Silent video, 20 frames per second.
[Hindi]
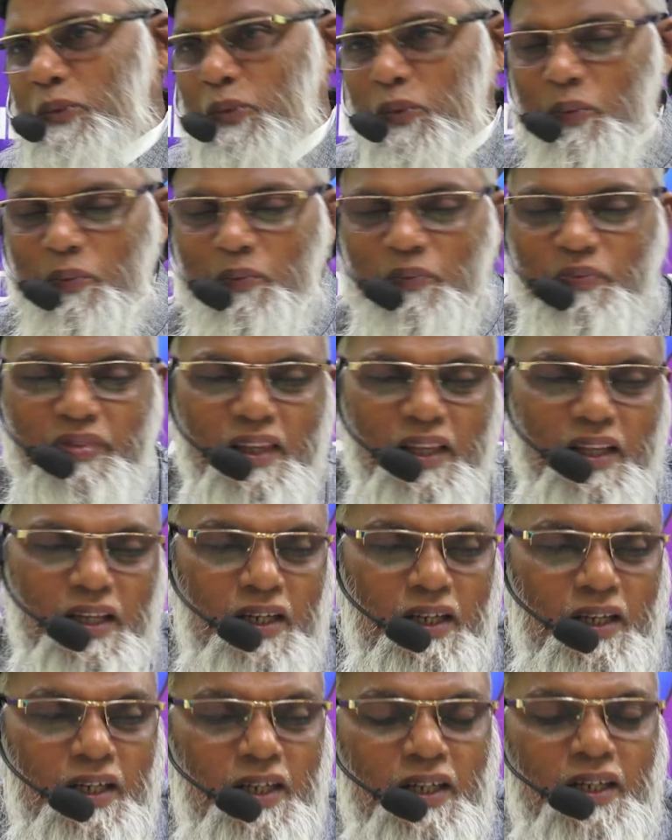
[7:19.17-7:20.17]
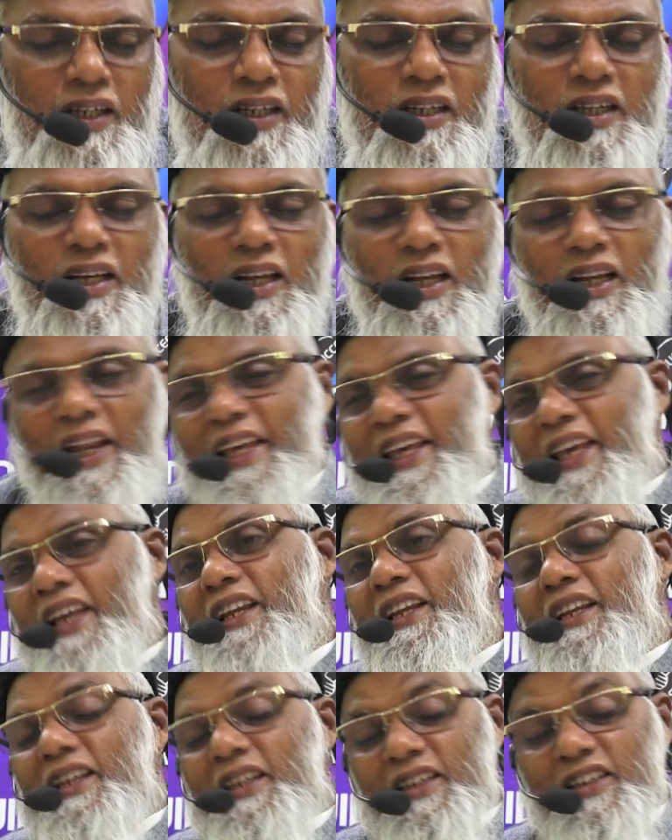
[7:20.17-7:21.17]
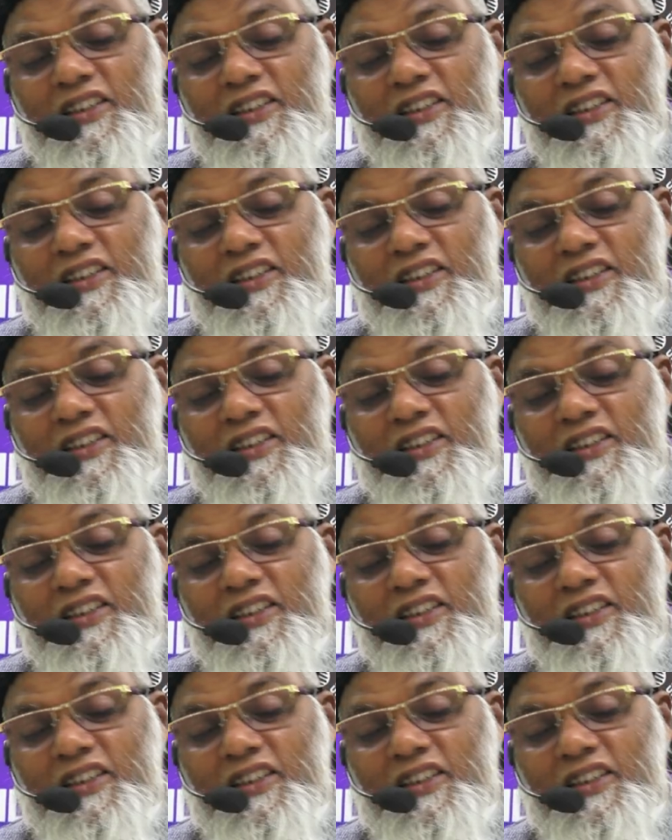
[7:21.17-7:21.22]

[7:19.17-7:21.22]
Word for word: हूँ लेकिन